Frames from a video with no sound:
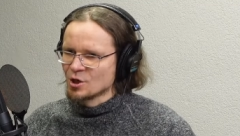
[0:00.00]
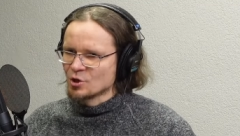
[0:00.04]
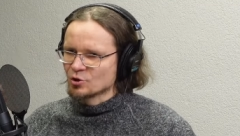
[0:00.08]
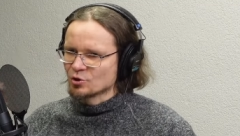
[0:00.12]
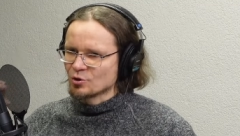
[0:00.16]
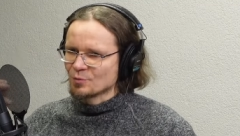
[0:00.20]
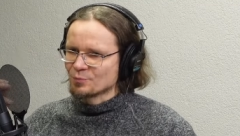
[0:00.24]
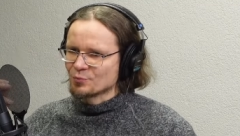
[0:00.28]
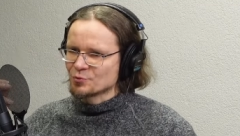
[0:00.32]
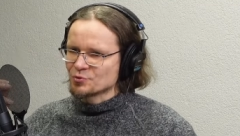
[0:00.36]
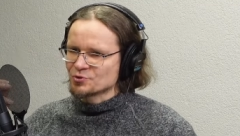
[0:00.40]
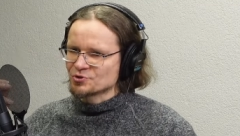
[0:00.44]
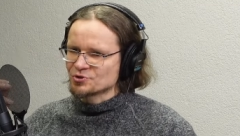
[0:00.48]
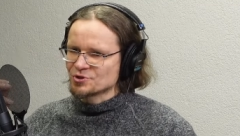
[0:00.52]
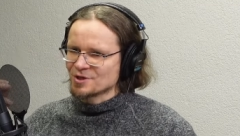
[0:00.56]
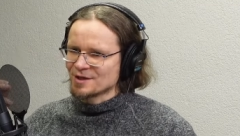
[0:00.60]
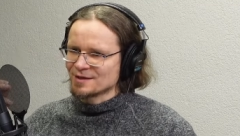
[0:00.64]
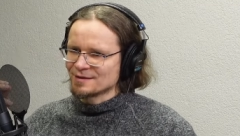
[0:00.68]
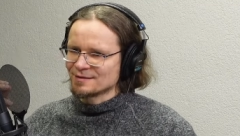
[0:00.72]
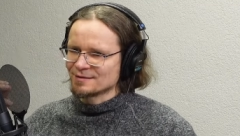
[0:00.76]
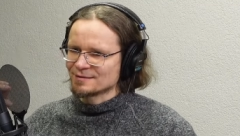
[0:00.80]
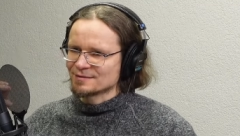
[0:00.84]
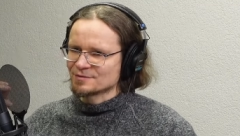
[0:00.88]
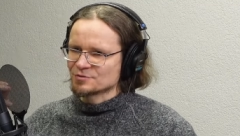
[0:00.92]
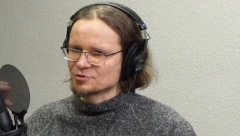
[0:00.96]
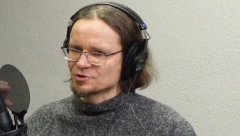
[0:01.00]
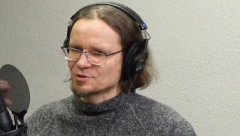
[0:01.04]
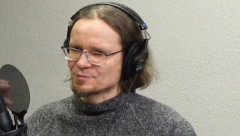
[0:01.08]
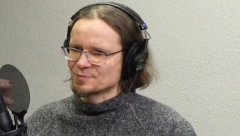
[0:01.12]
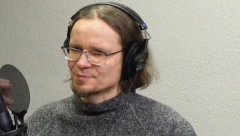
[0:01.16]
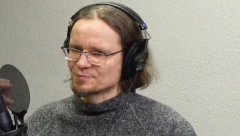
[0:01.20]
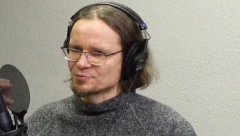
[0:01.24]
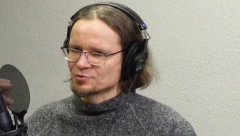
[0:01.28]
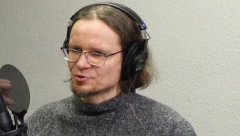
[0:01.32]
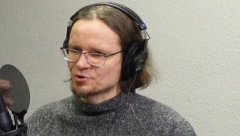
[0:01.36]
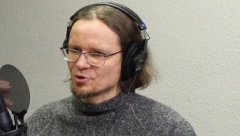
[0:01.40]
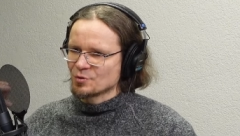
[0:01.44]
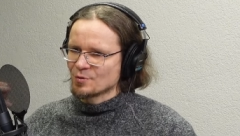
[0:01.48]
to później, żeby
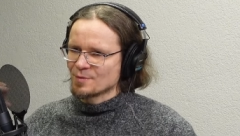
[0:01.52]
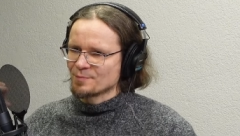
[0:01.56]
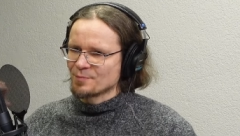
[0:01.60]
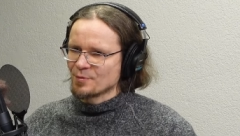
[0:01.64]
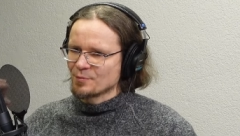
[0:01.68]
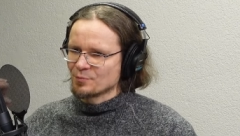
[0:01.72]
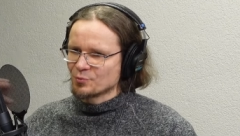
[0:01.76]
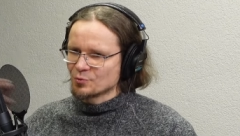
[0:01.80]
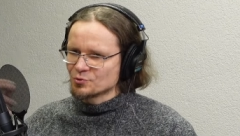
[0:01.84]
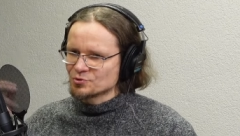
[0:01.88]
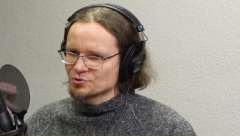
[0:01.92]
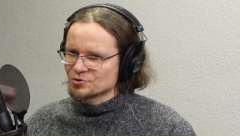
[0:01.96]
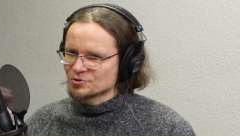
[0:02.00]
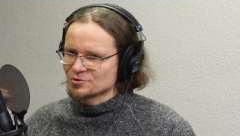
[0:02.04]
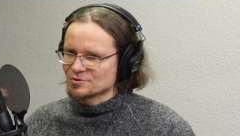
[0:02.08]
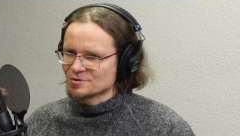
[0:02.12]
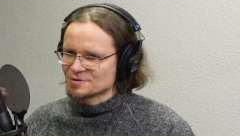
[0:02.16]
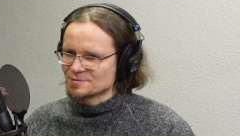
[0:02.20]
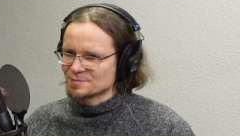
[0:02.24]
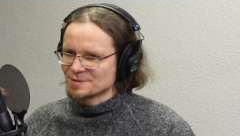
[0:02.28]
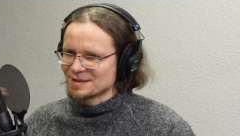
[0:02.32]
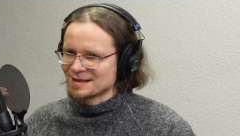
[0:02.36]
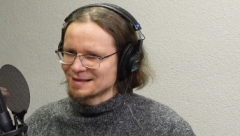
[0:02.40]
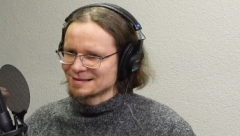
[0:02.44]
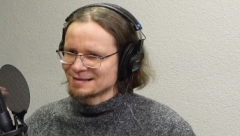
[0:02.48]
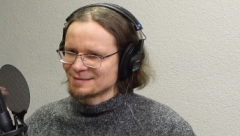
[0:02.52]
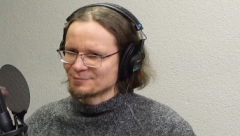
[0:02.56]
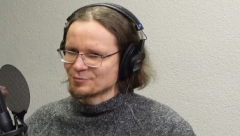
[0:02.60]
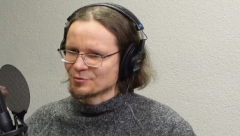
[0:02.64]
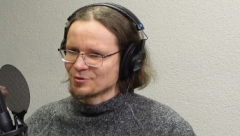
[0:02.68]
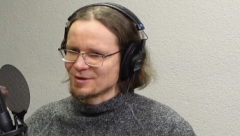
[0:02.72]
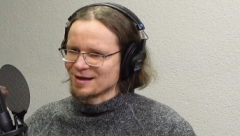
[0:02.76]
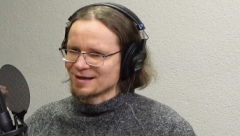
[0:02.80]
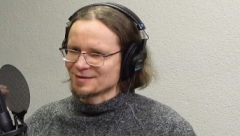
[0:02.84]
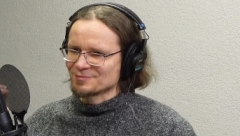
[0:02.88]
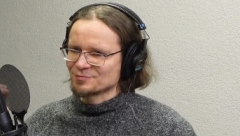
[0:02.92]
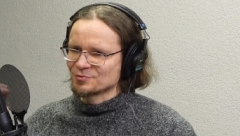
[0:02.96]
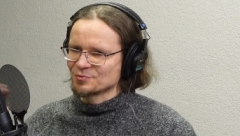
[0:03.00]
pszczoły pobudzić do zbierania
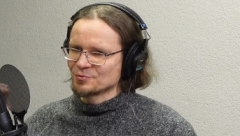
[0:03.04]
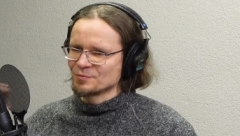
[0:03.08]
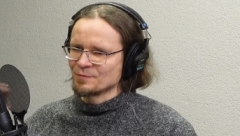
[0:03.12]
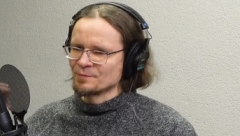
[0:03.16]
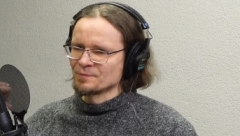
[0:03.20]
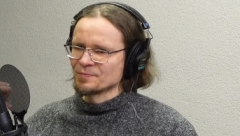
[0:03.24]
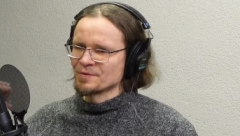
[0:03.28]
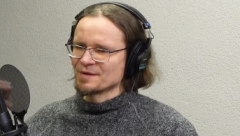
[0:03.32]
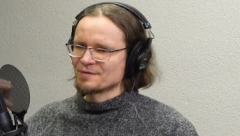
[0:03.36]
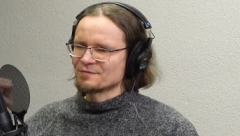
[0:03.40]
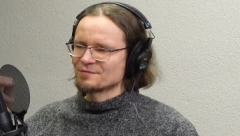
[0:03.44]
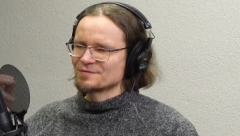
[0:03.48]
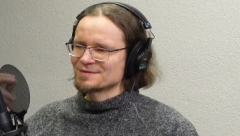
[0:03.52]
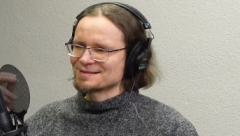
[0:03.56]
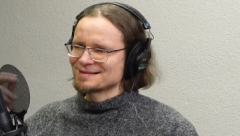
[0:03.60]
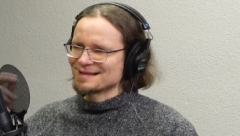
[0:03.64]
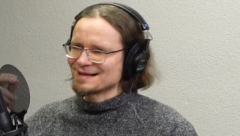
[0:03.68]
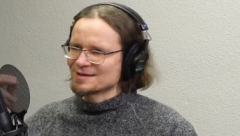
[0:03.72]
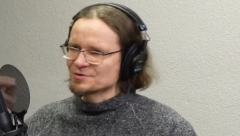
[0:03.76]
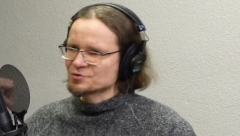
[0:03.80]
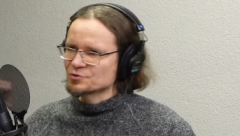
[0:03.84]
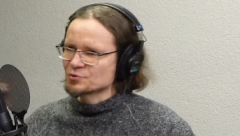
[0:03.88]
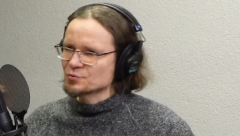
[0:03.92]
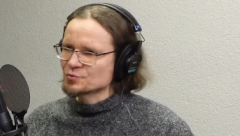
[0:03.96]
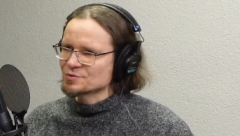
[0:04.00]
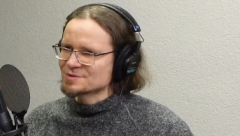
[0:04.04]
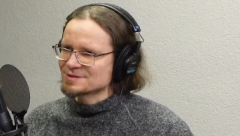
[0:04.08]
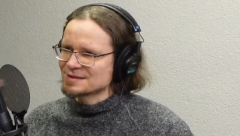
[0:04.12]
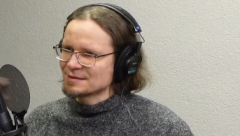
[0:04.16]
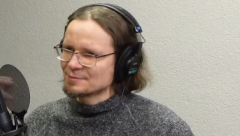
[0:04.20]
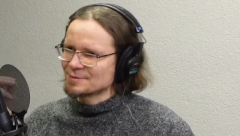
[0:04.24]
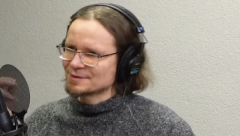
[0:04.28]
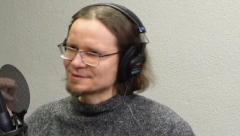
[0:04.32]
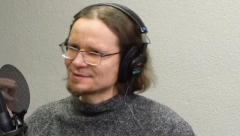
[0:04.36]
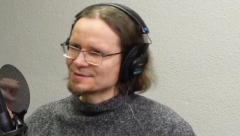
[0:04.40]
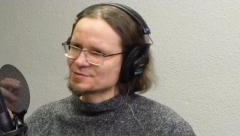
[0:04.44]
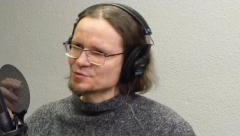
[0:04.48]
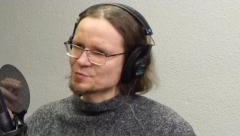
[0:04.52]
pokarmu, wystarczy już
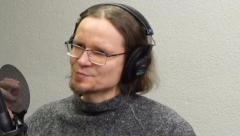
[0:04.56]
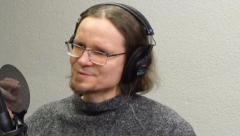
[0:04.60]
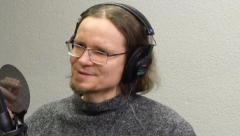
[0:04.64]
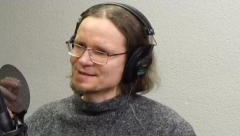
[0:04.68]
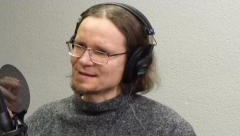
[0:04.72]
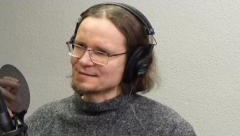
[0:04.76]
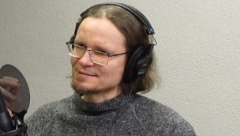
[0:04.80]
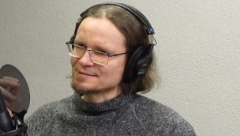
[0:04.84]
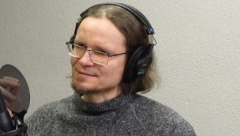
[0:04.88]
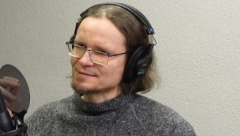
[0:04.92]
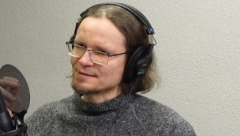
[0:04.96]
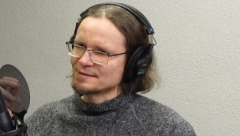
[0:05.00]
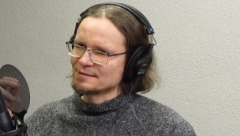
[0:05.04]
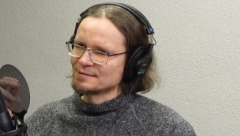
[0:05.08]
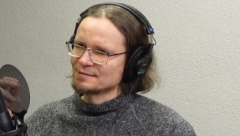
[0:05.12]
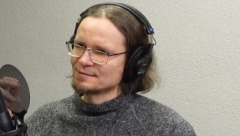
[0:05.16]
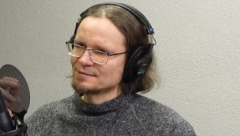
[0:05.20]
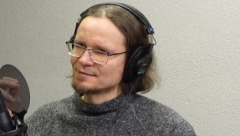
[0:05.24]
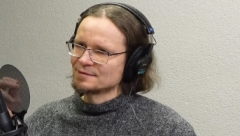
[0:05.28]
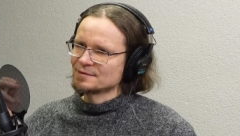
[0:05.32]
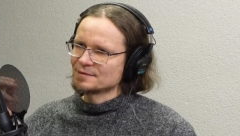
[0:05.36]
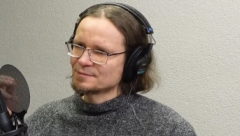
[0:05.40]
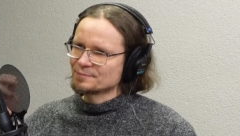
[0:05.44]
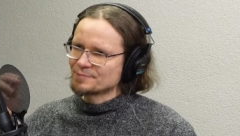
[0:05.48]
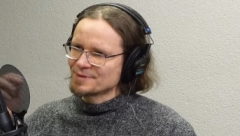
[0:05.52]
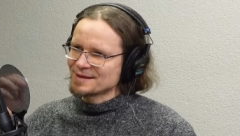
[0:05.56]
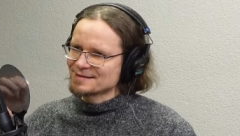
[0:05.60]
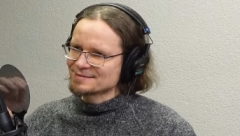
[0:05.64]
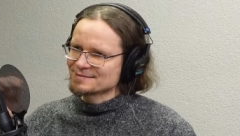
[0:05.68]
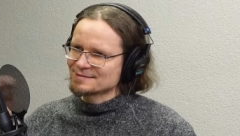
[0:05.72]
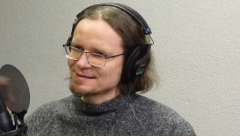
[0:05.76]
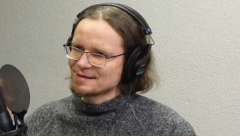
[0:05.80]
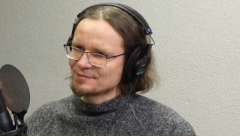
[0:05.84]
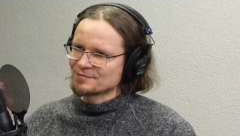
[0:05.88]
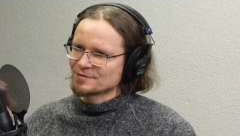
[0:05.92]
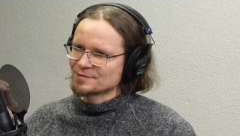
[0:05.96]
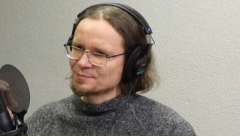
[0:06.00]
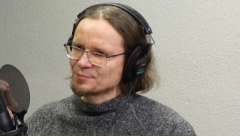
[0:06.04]
sama ta substancja bez
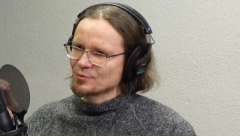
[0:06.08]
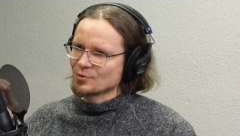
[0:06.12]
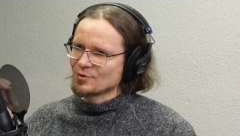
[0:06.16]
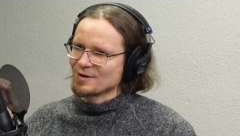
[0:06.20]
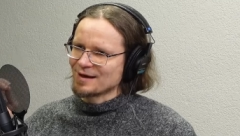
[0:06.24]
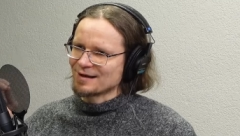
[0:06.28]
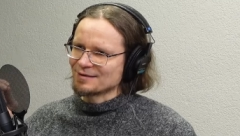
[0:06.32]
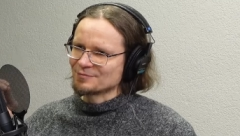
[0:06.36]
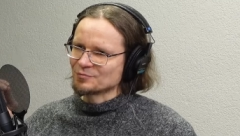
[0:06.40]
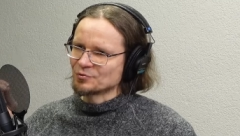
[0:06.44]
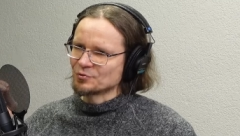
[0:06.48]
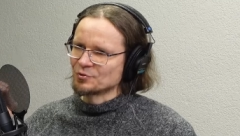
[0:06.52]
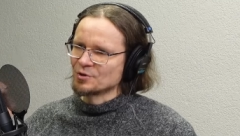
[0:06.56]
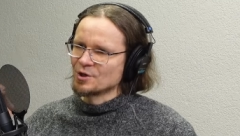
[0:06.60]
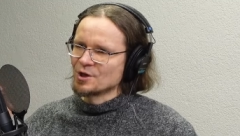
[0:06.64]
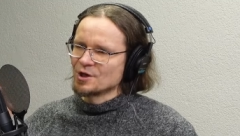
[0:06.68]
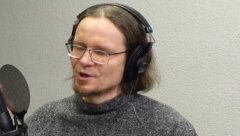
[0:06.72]
nawet pokarmu.